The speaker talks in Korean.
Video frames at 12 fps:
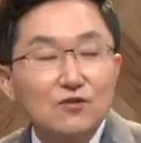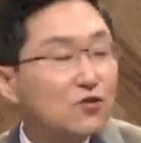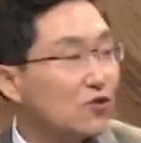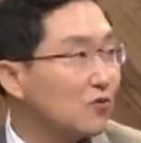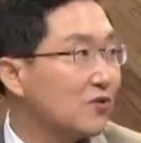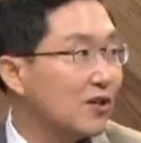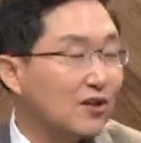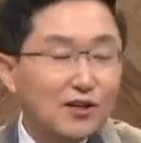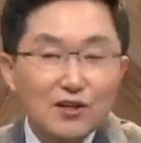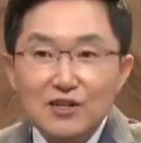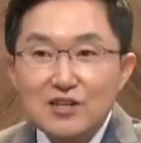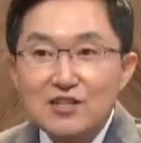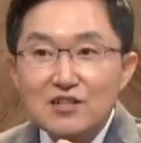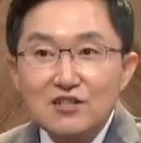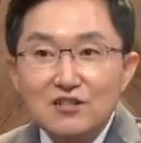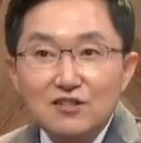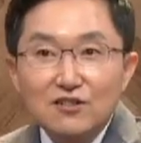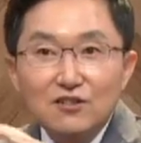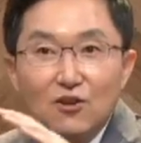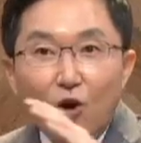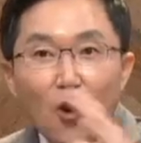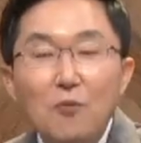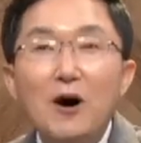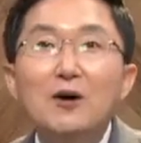정말 그
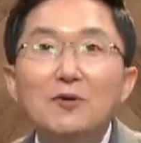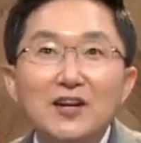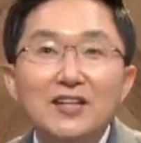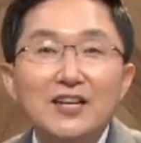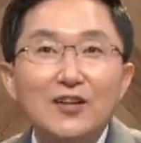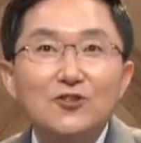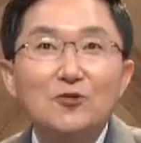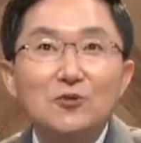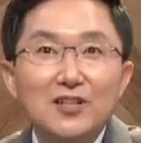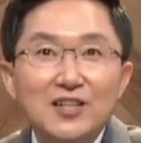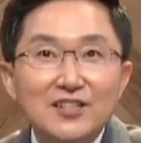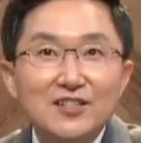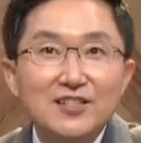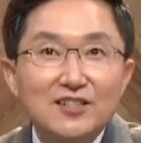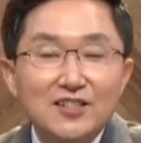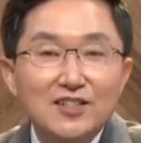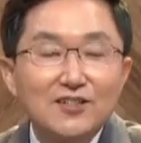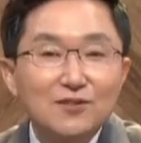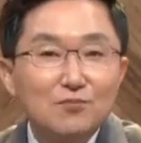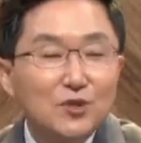어마어마하게 산더미까지 큰